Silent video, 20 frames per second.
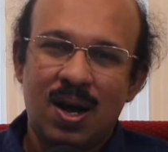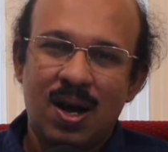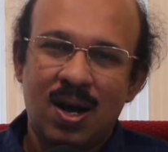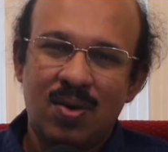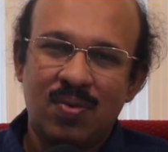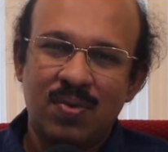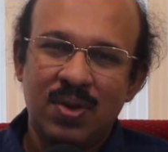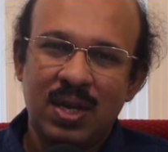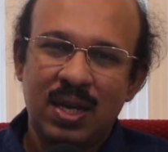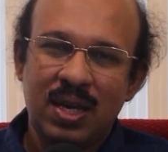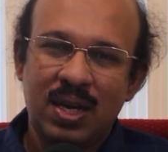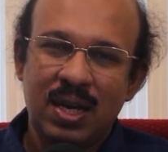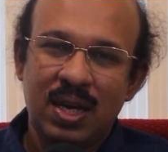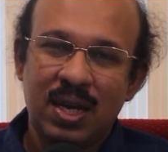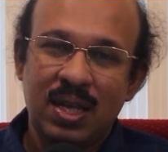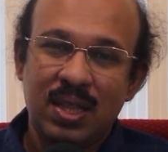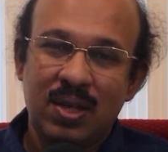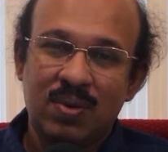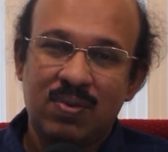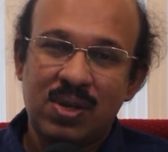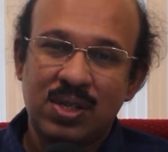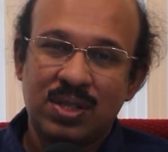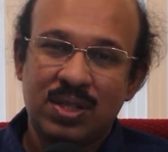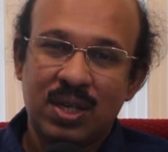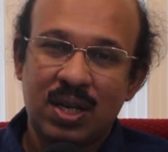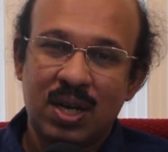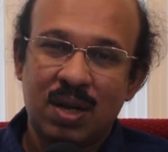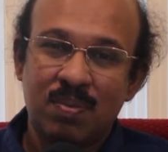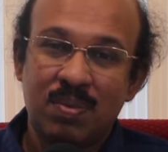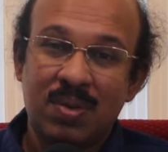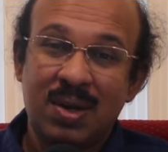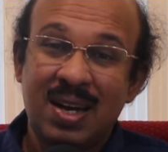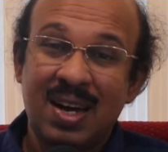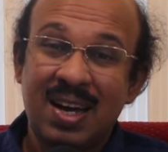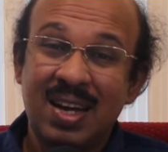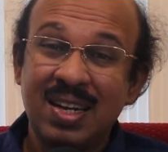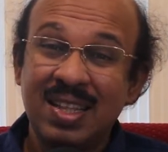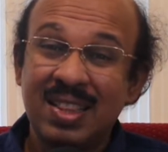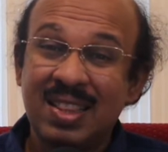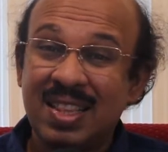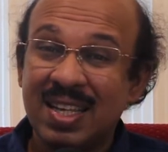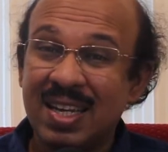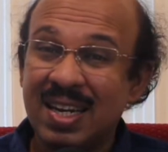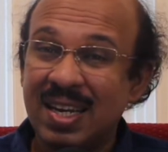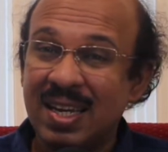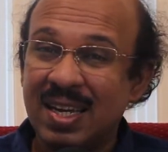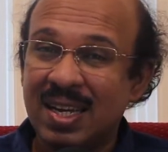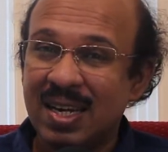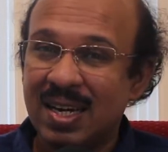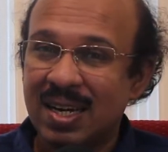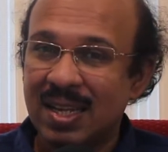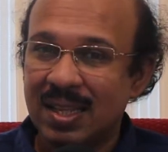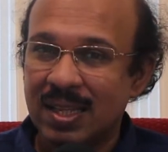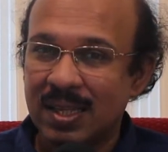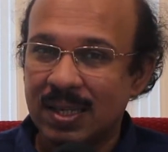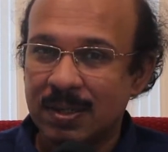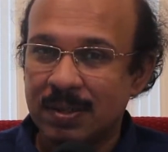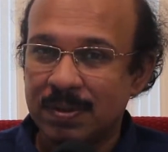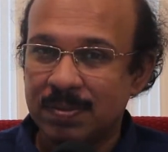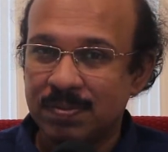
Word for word: ஆவியிலே இந்த வசனம் கருத்தரிக்கிறது